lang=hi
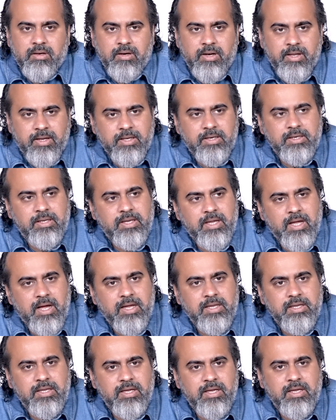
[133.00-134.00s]
लेकिन क्या
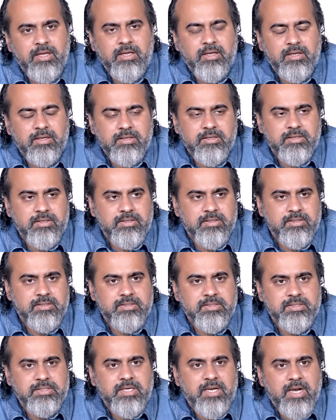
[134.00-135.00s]
ये
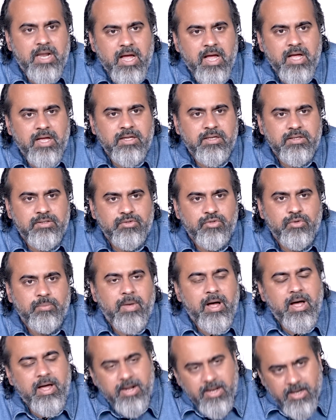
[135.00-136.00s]
सलाह
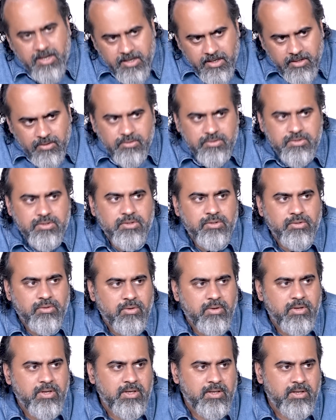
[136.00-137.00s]
तुम्हारे लिए उचित
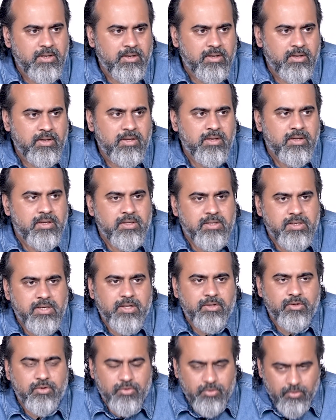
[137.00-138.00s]
होगी
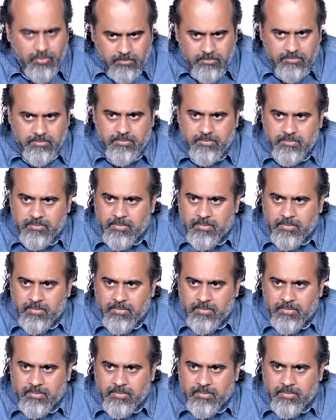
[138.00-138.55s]
तुम